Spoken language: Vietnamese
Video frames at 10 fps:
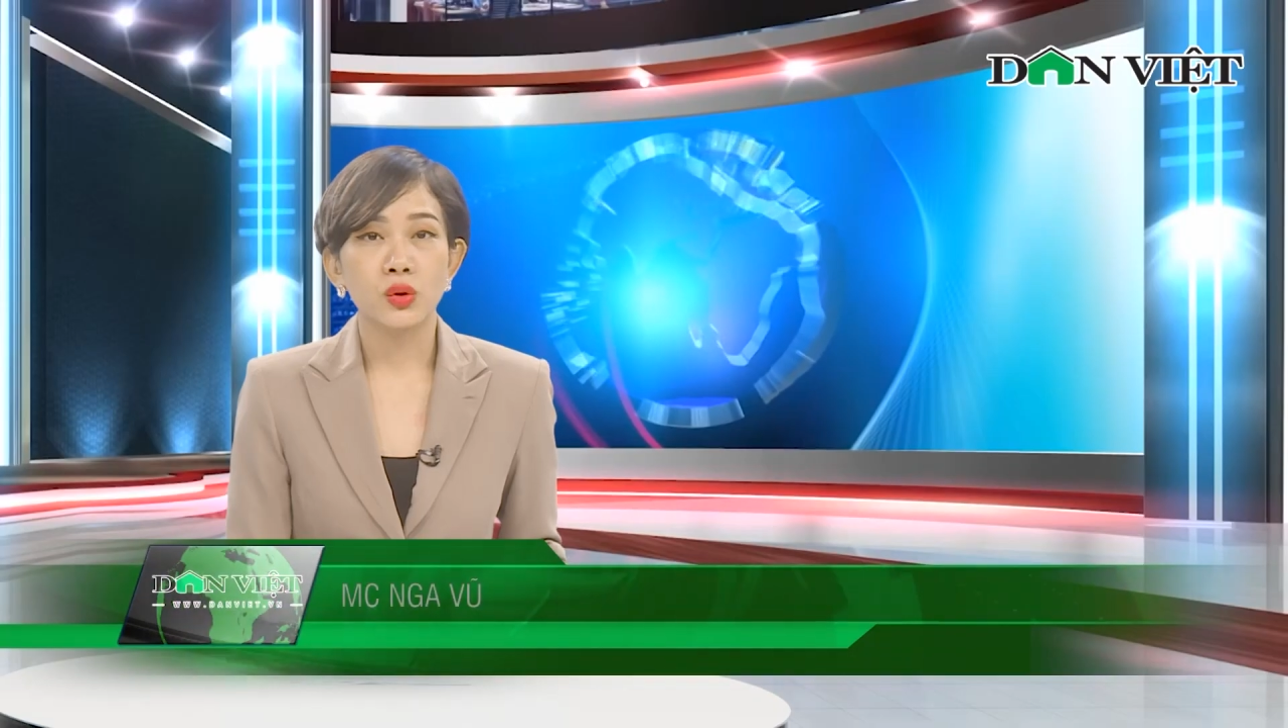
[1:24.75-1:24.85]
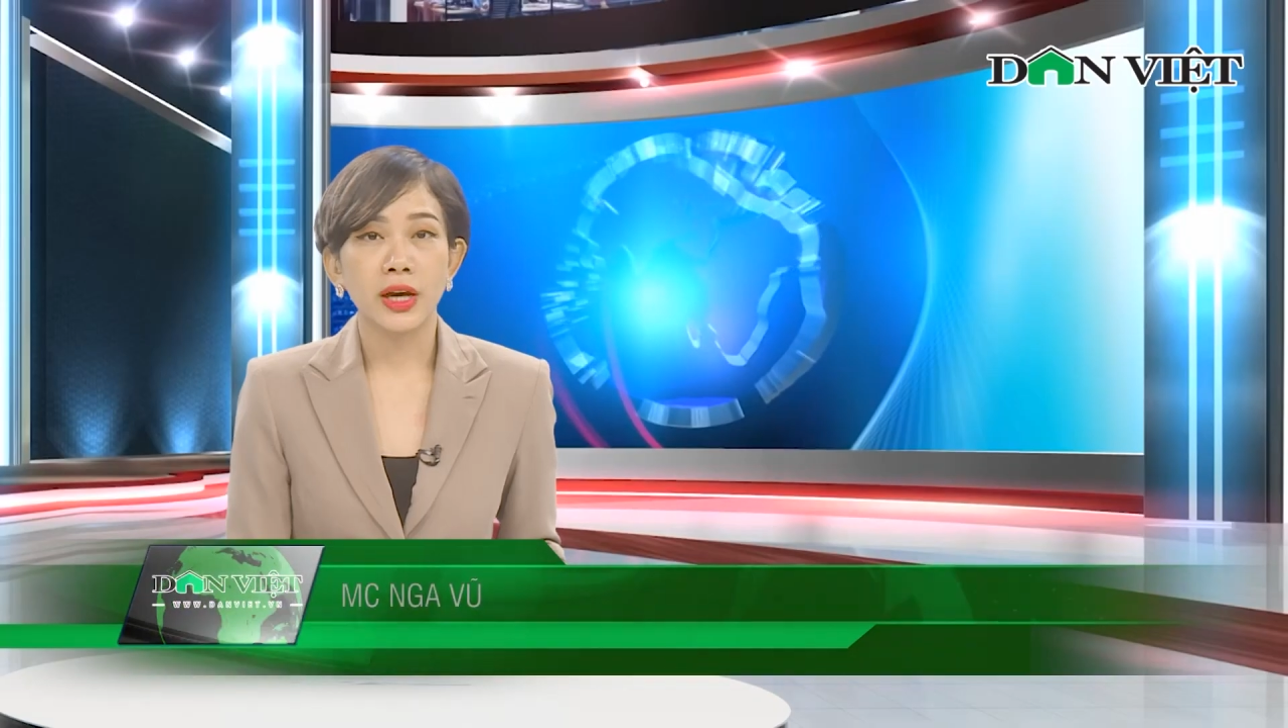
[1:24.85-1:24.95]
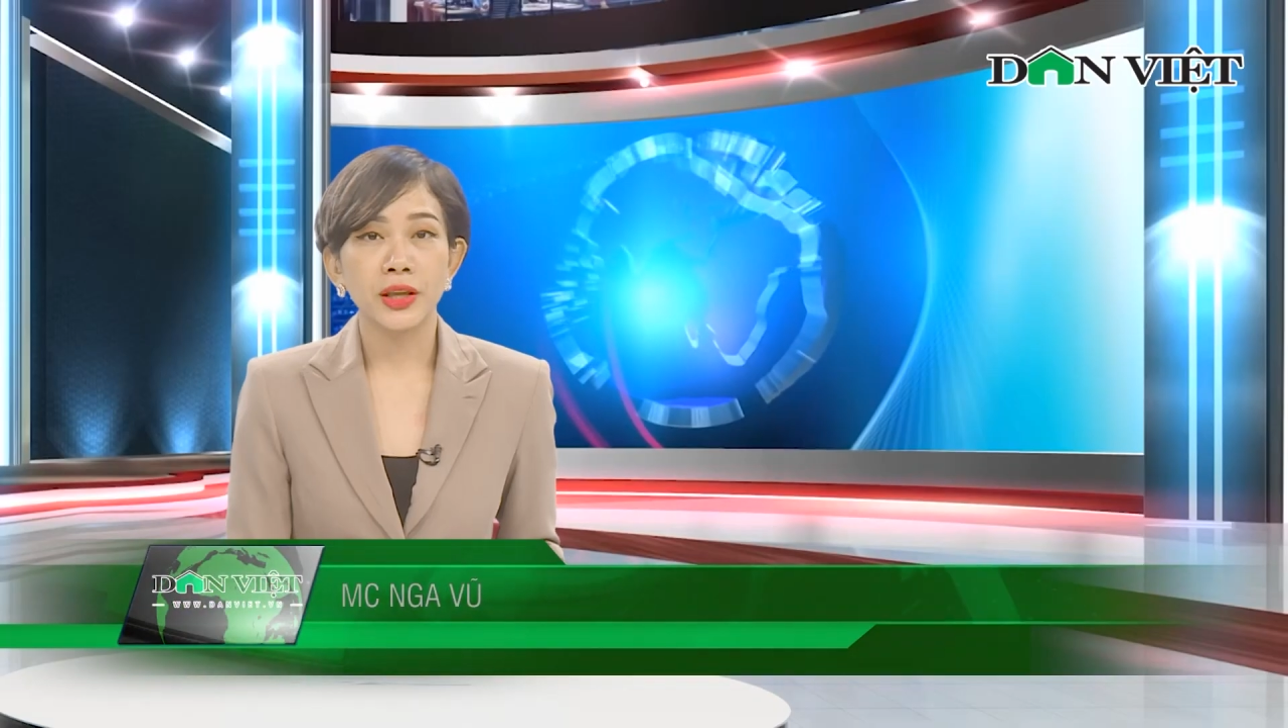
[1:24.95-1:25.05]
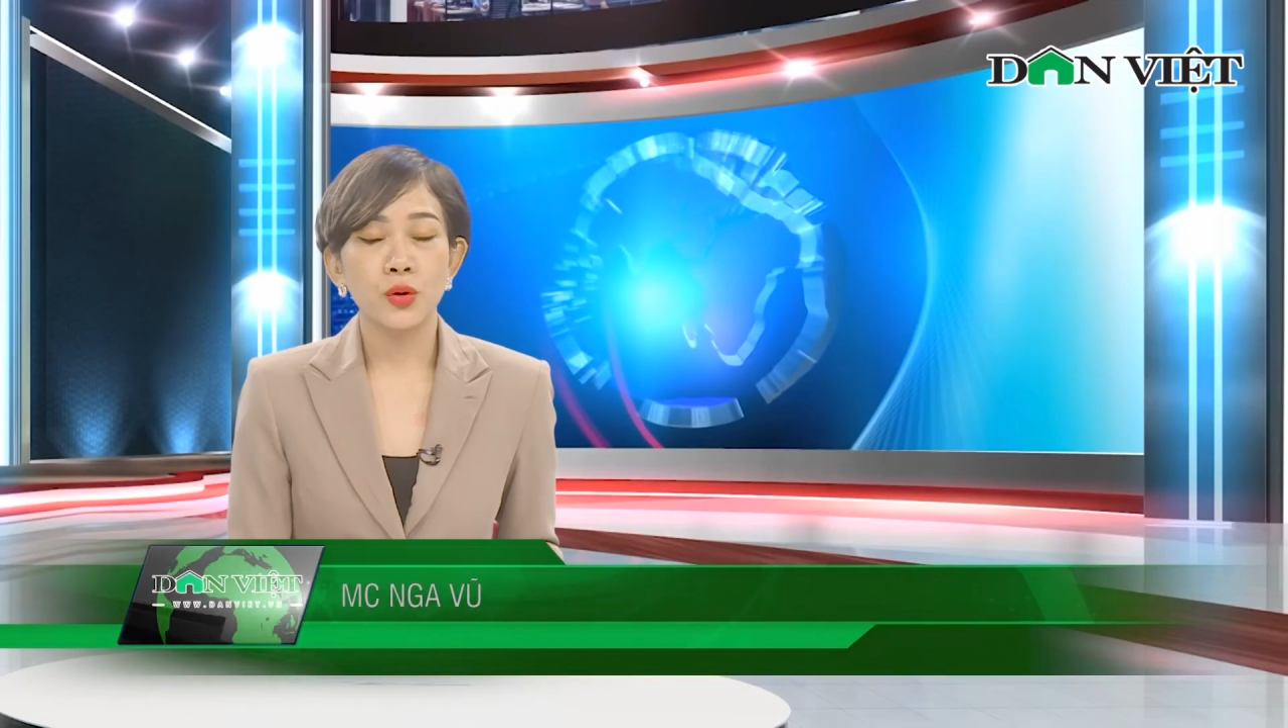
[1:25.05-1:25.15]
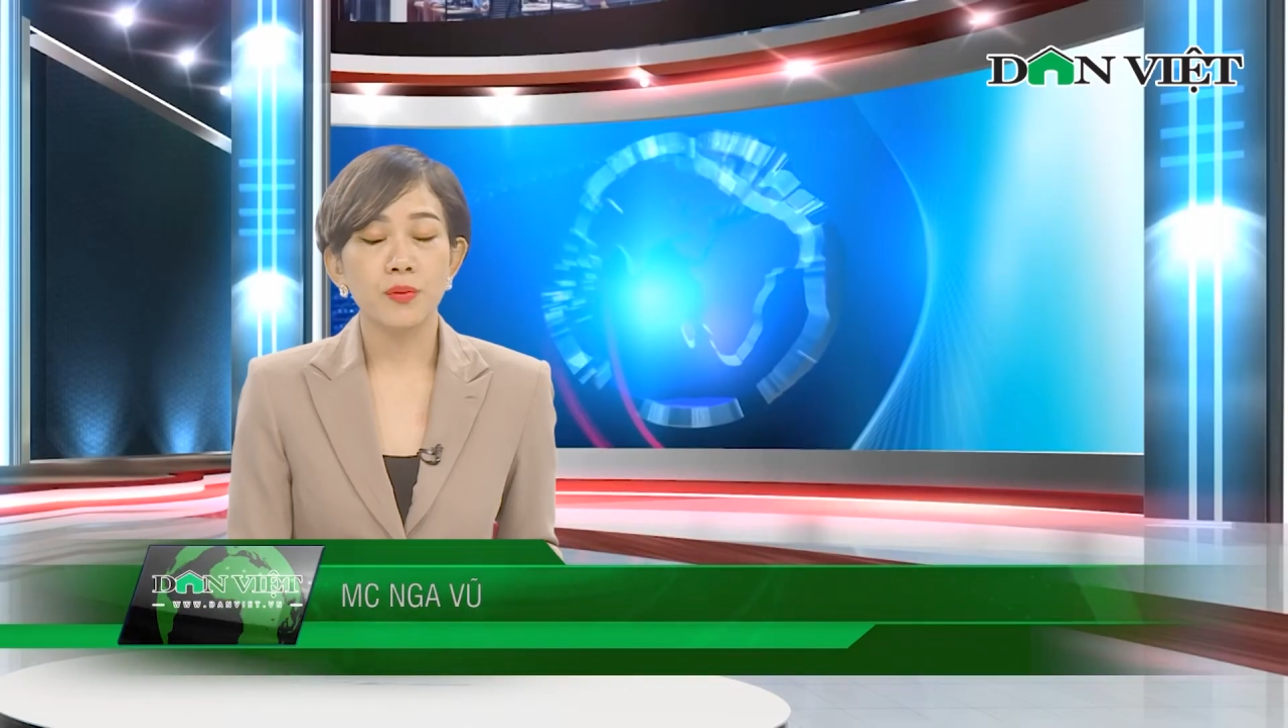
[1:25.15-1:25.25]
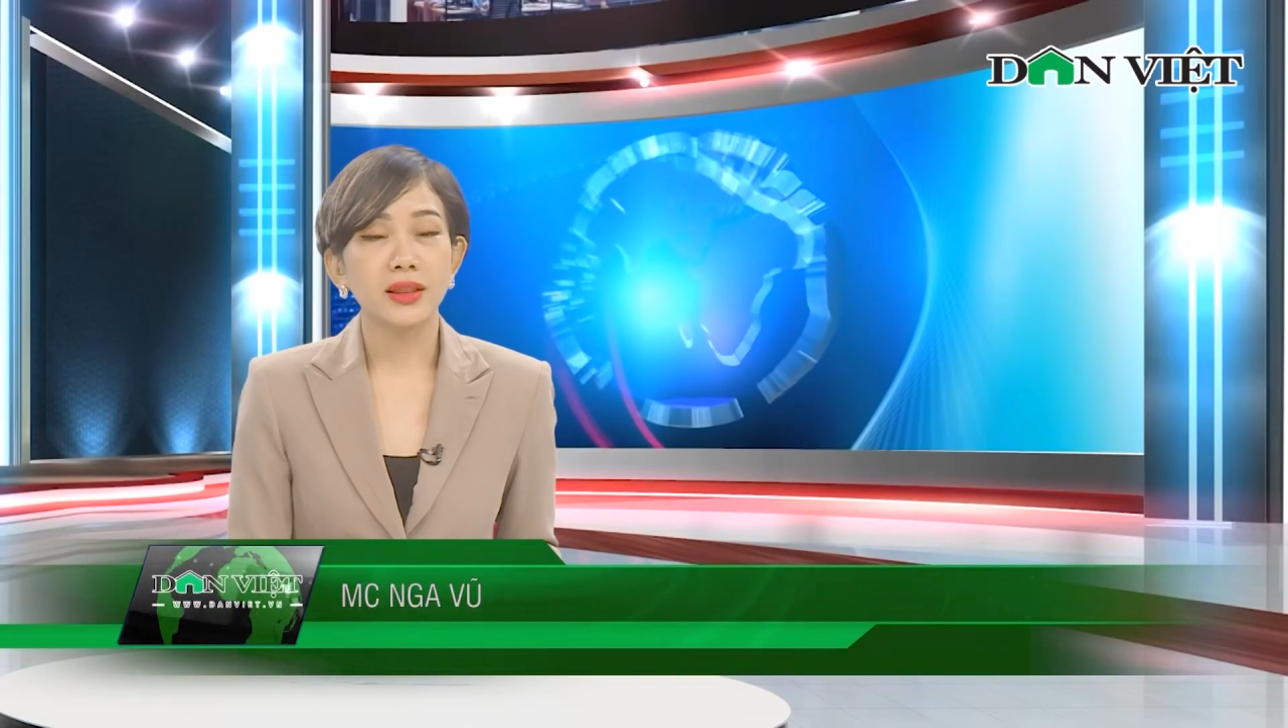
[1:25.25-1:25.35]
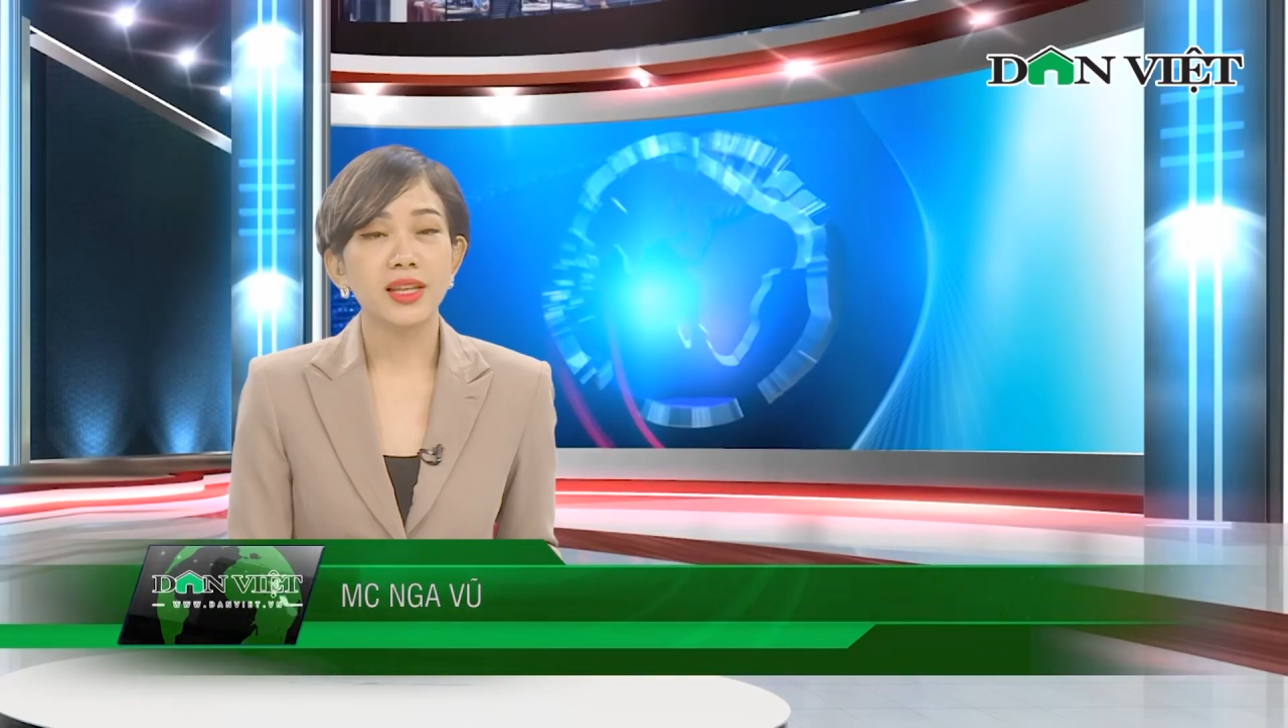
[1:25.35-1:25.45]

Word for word: đã kết thúc bản